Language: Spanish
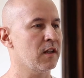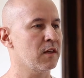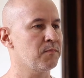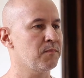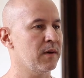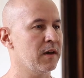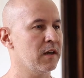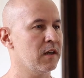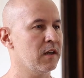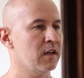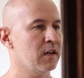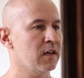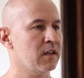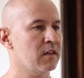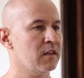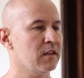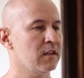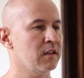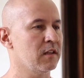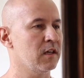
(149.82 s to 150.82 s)
las
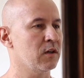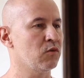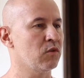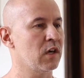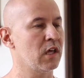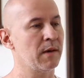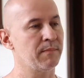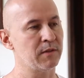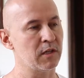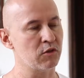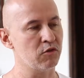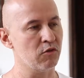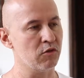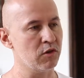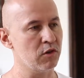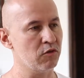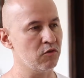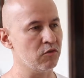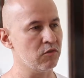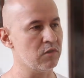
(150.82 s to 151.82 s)
páginas de una adaptación
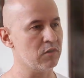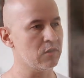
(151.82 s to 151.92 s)
que ellos